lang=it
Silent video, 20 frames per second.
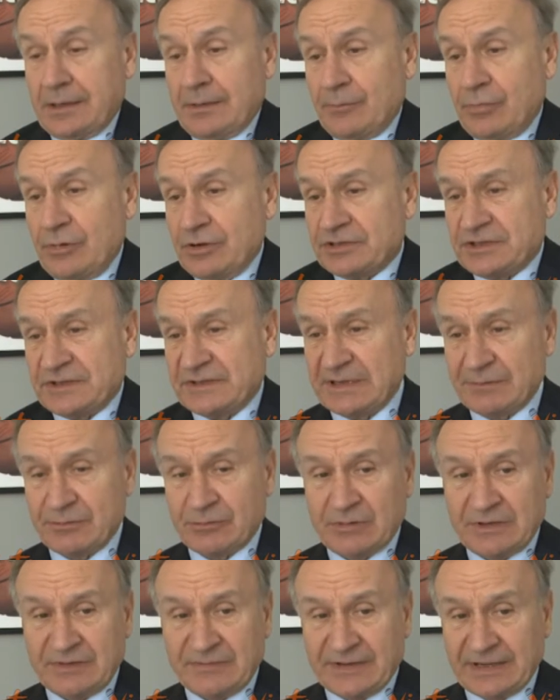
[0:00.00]
poi ci siamo
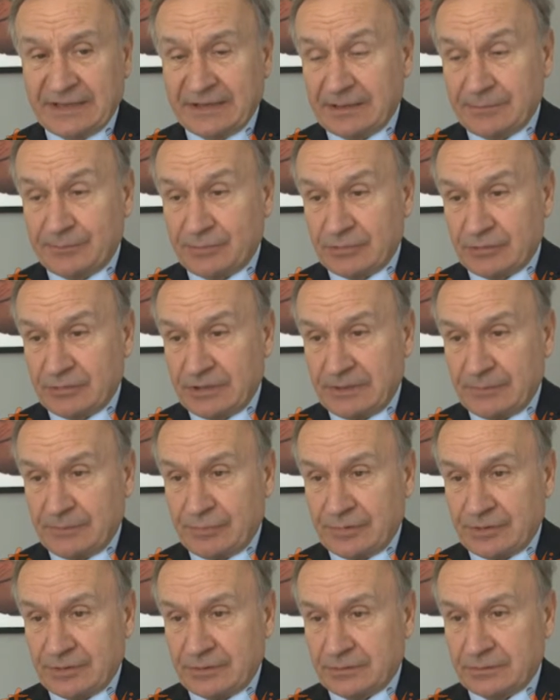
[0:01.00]
qualificati al
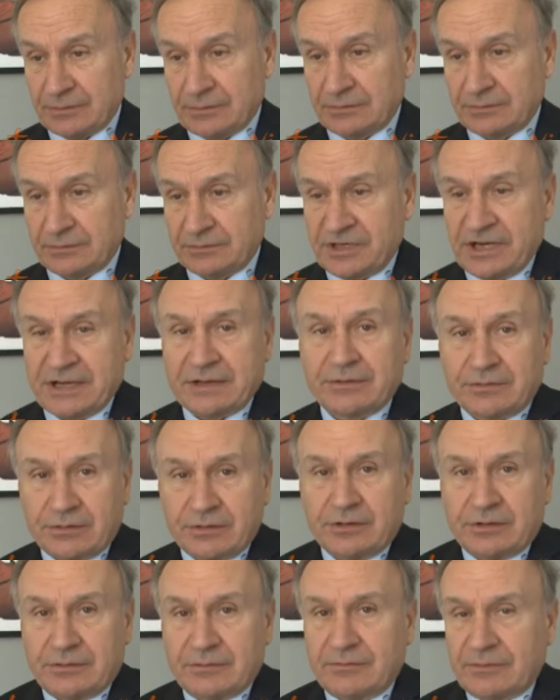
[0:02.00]
preolimpico. Certo,
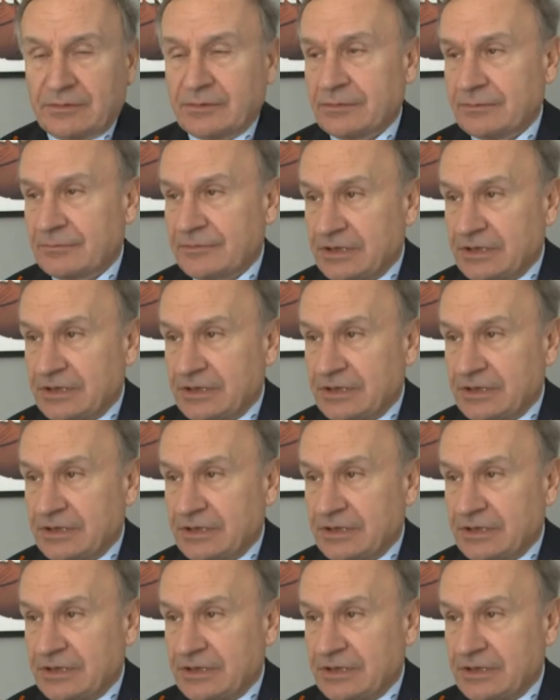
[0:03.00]
io,